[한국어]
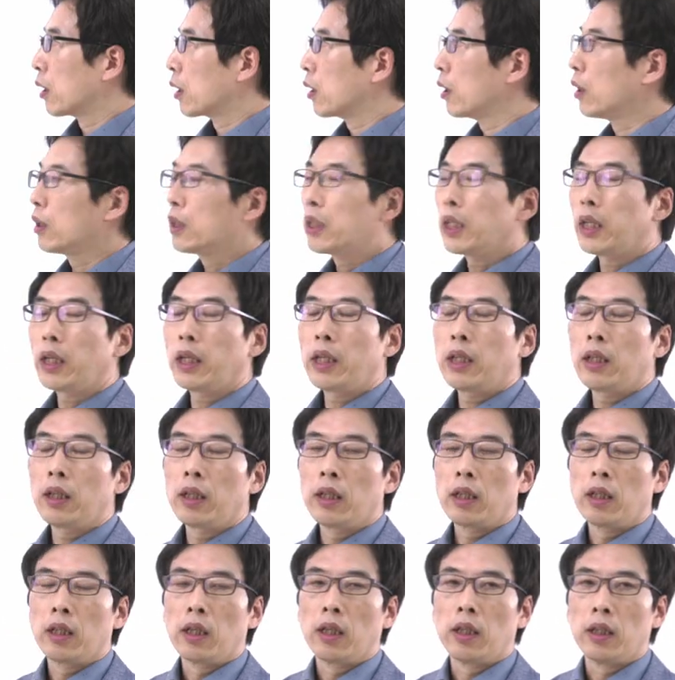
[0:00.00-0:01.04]
그런데
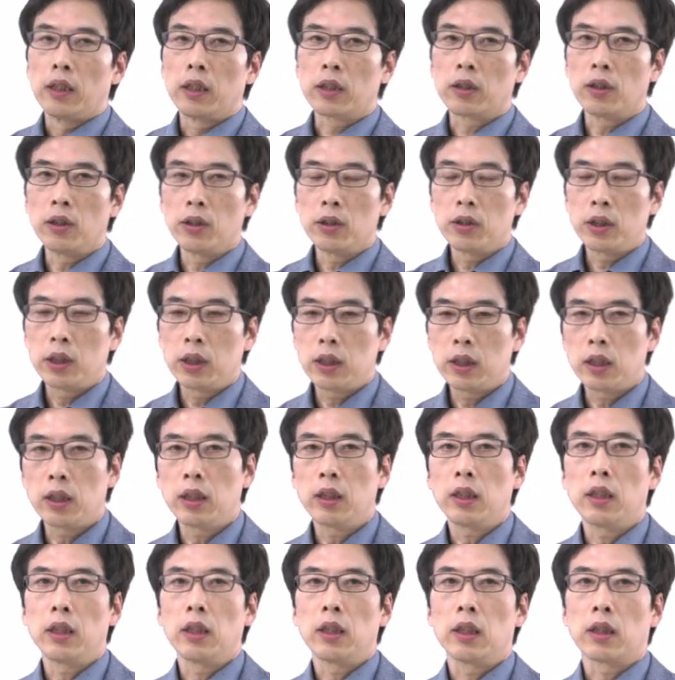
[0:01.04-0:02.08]

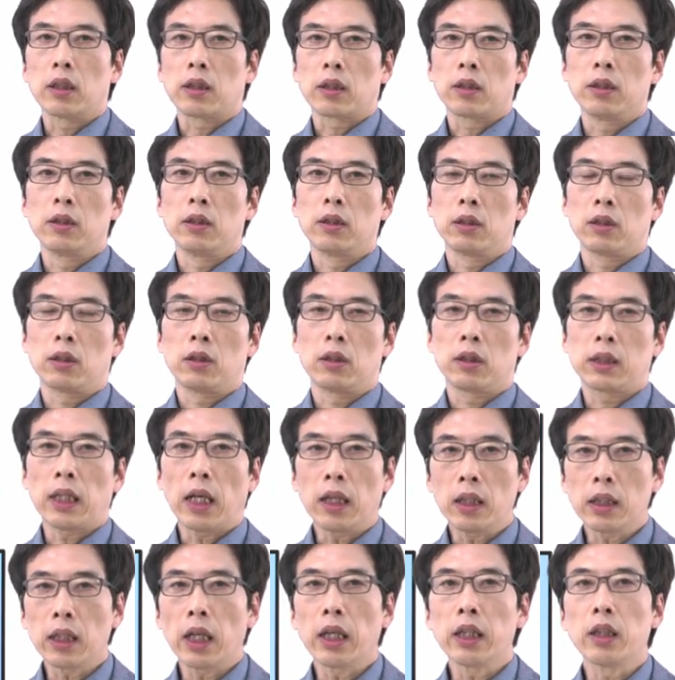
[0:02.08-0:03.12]
이것이 그
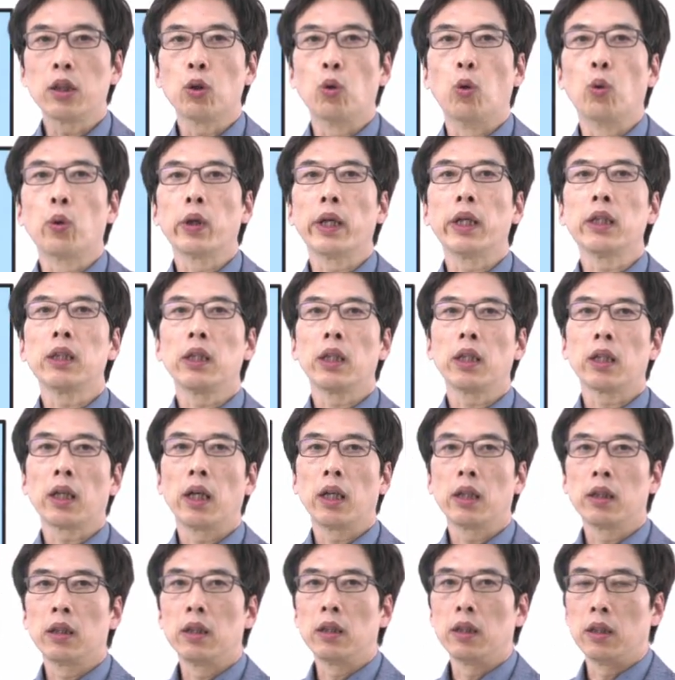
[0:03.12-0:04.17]
상당히 오랜
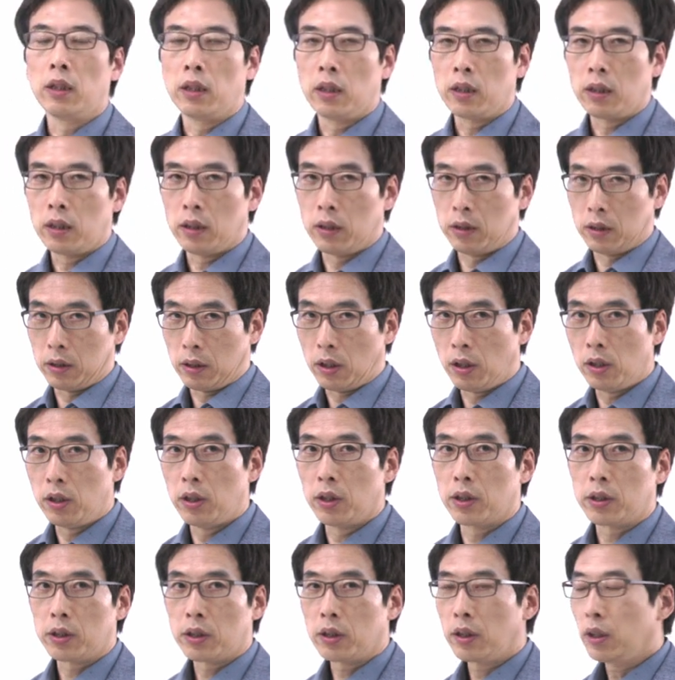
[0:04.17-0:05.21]
기간을 어,
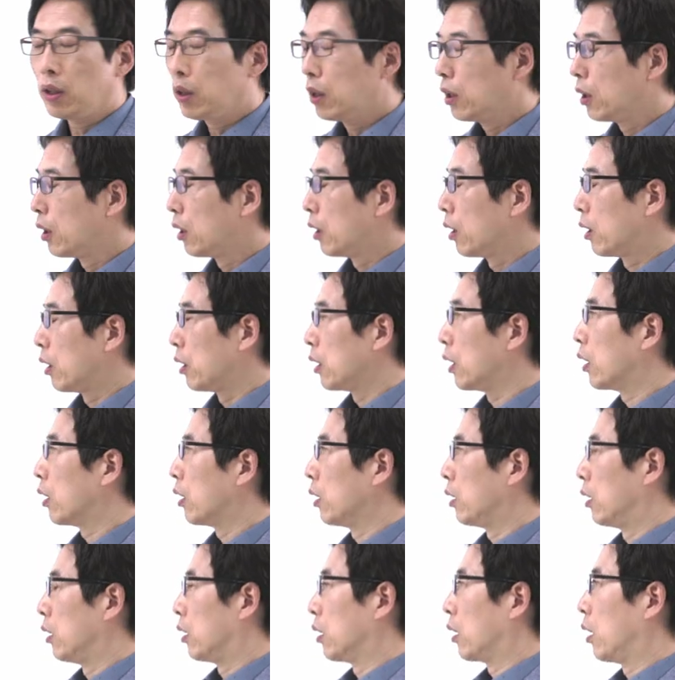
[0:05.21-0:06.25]
걸려서
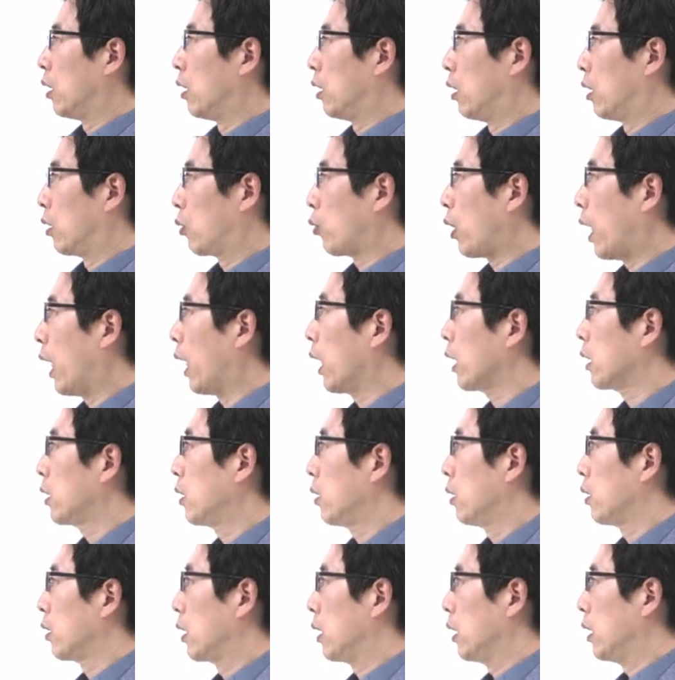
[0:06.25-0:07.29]
이런 어,
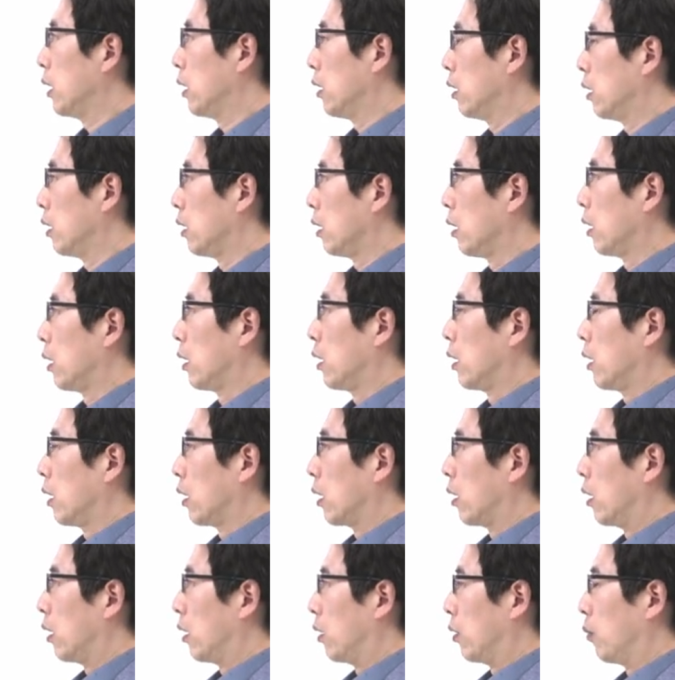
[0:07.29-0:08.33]
과학적인
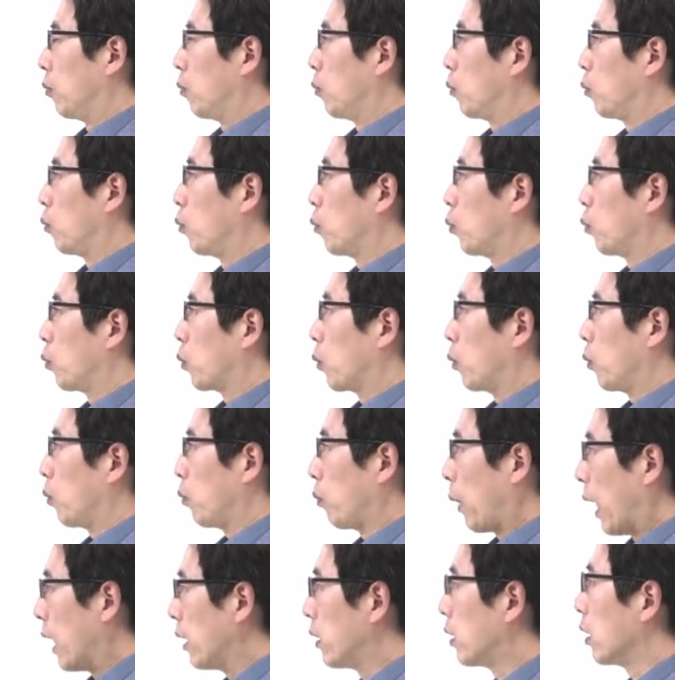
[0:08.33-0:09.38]
어,
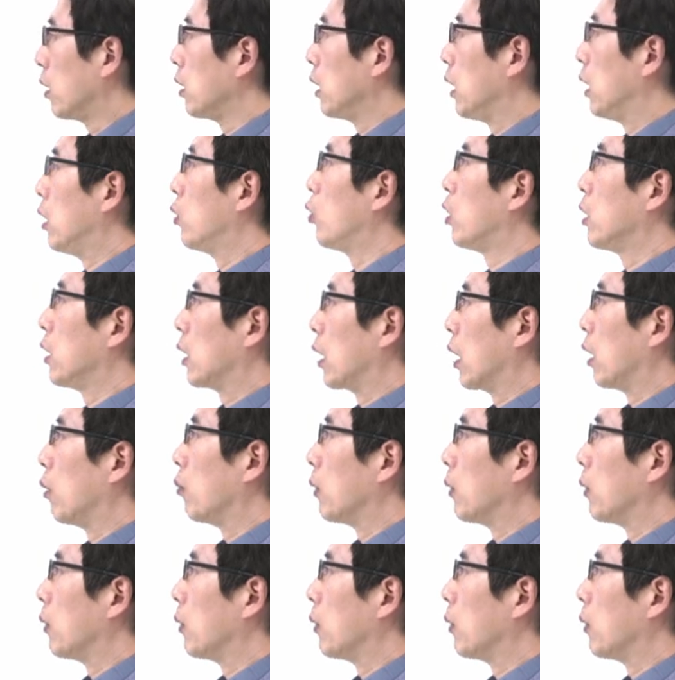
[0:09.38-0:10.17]
발전이 이루어지게